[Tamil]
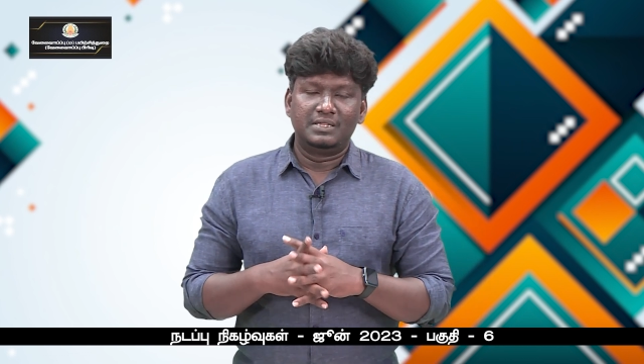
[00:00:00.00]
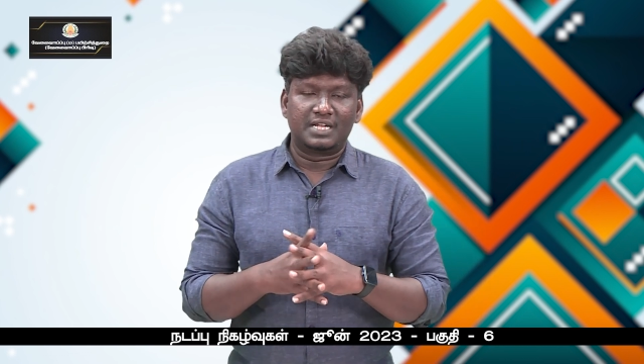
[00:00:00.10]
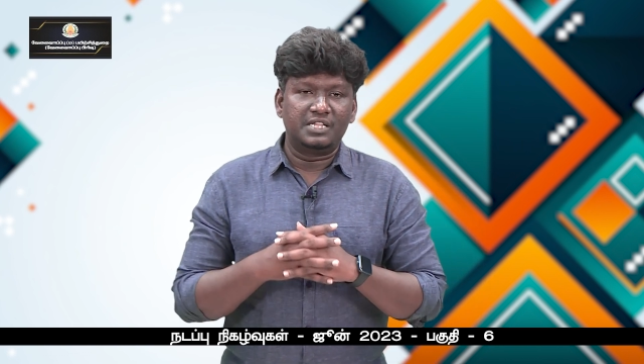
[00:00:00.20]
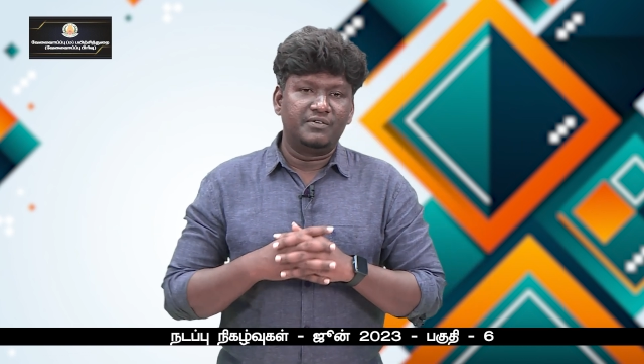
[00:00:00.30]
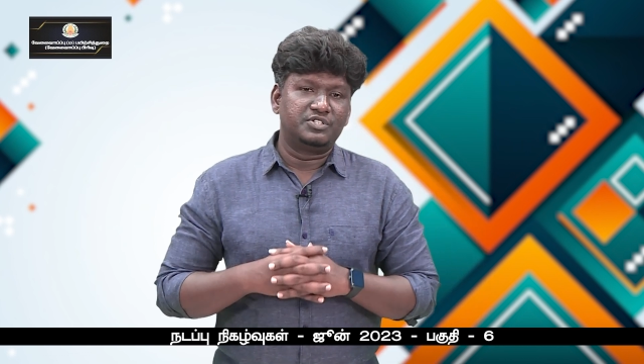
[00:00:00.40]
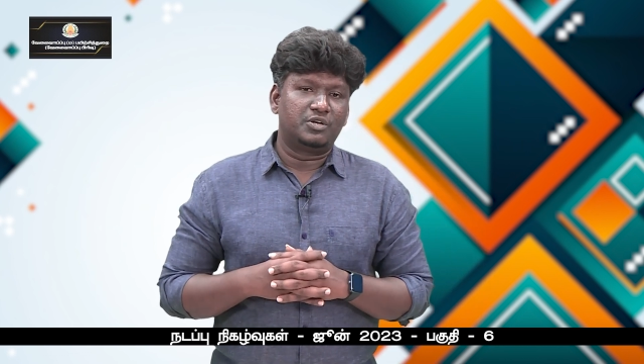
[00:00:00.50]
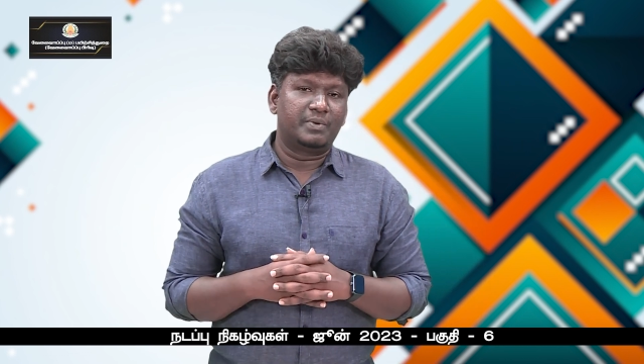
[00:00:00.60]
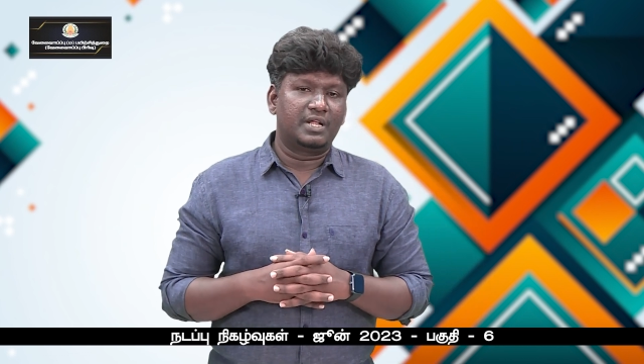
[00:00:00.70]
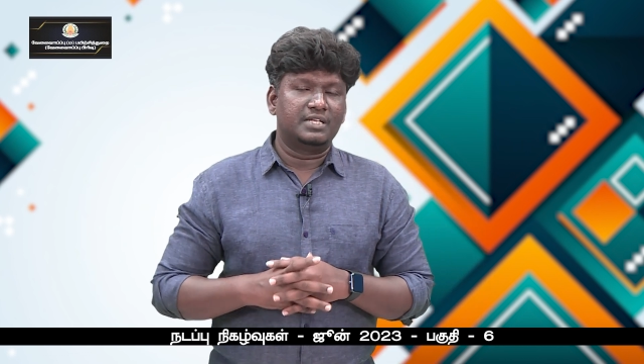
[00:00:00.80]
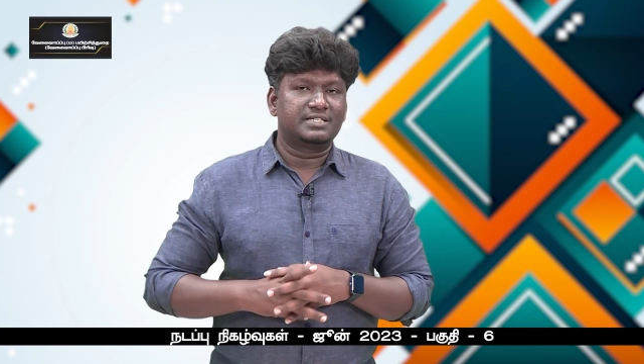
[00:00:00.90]
திறந்து
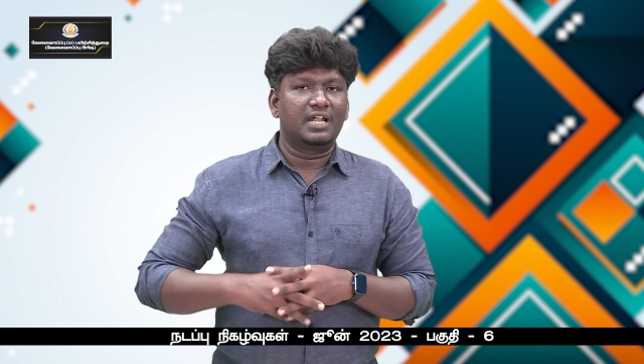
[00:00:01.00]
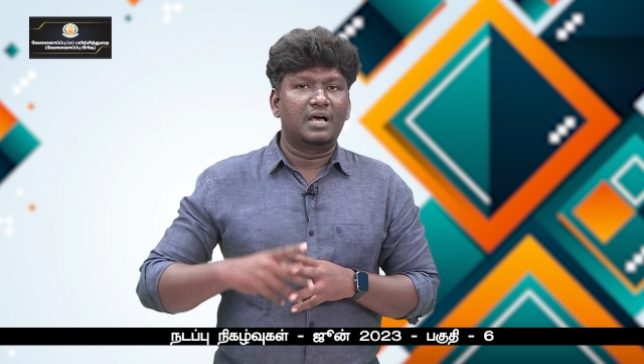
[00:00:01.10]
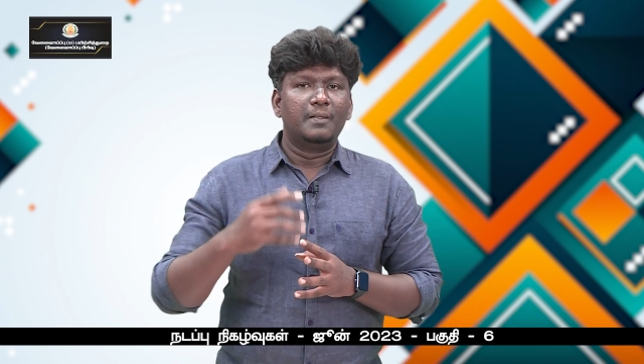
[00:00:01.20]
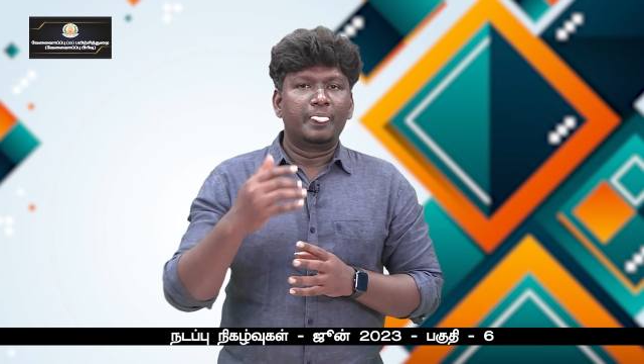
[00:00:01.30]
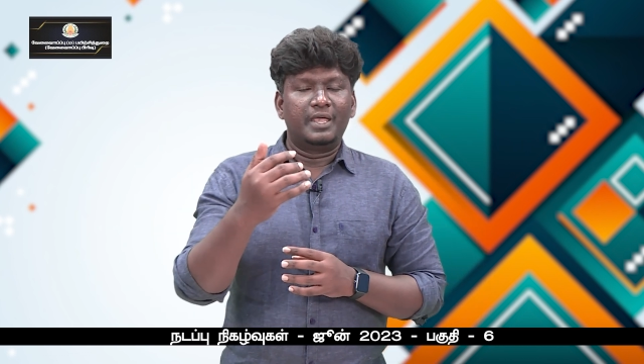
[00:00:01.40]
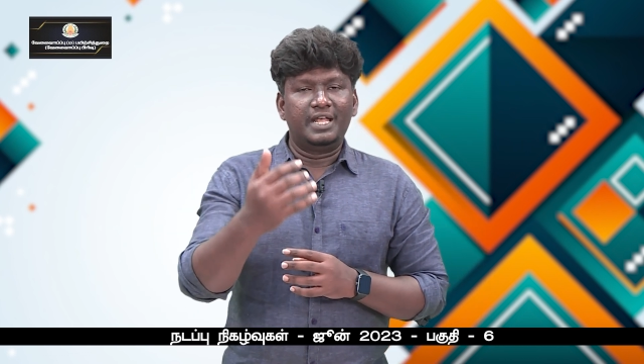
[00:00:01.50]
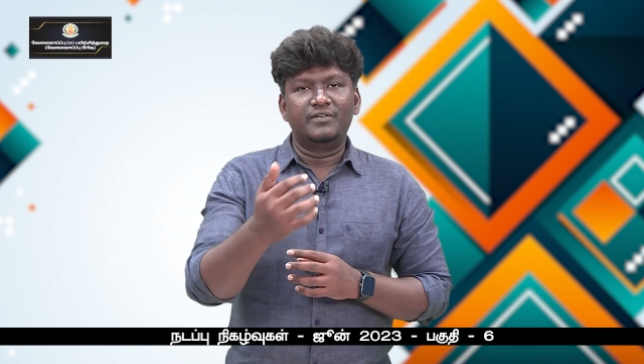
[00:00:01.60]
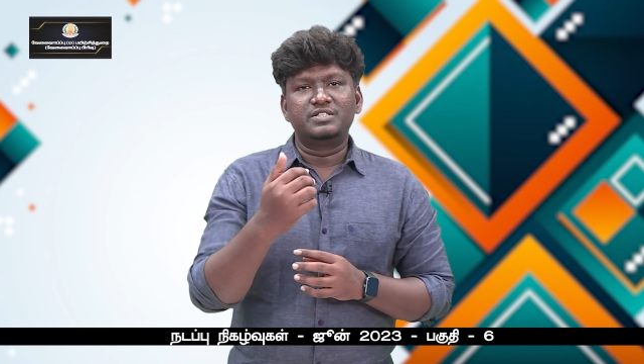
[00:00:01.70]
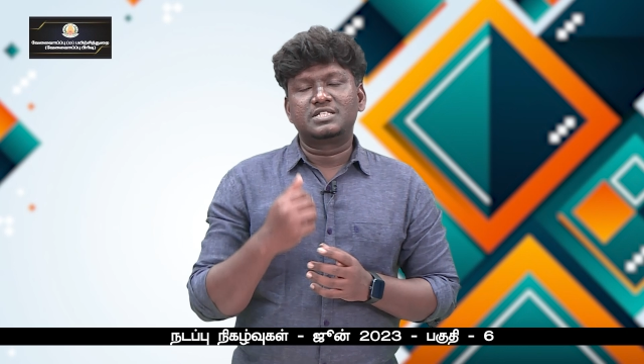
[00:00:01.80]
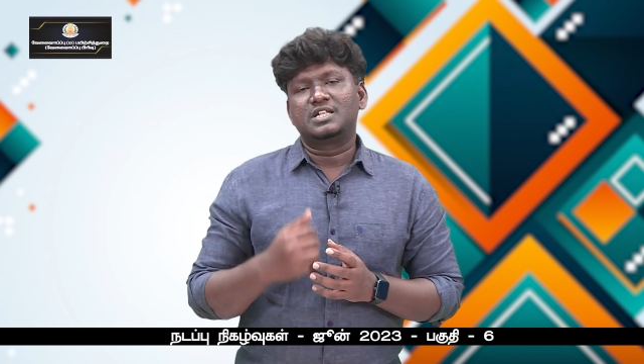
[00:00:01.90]
வச்சிருப்பார் சரிங்களா இதை
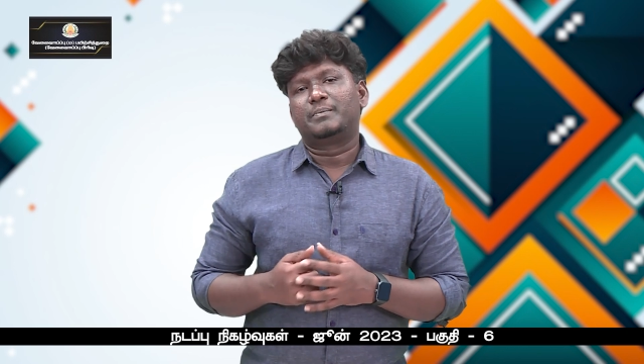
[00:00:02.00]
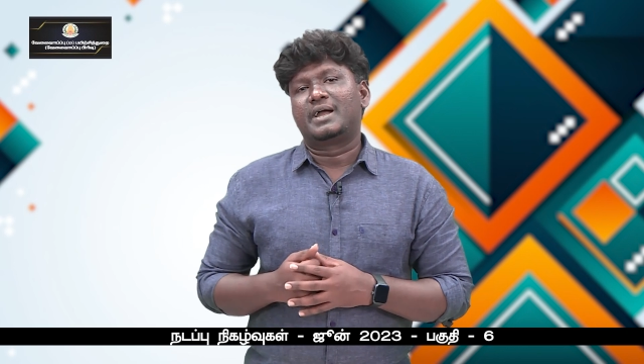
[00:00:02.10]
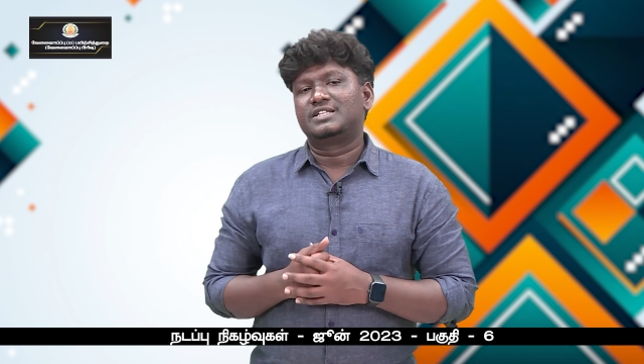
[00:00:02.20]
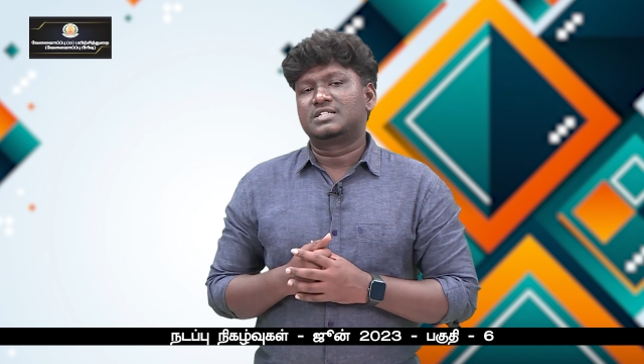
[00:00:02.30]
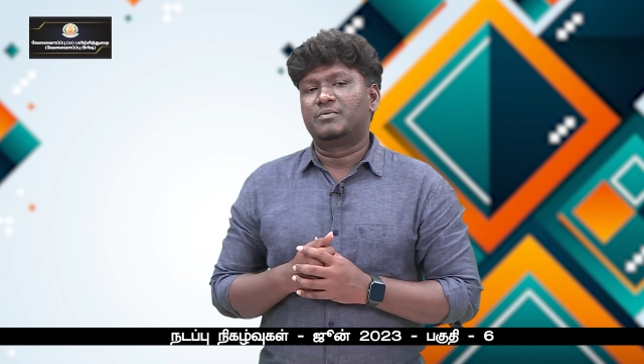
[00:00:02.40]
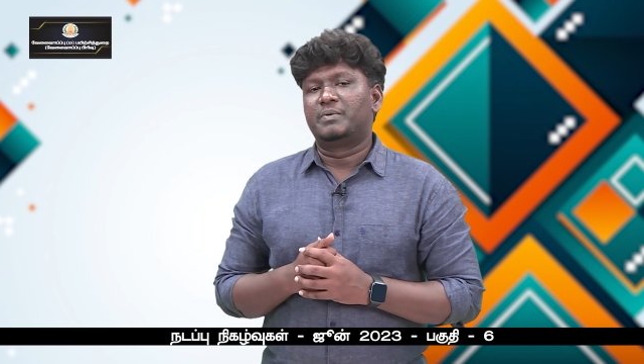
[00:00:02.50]
வச்சு சில பாயிண்ட்ஸ் நம்ம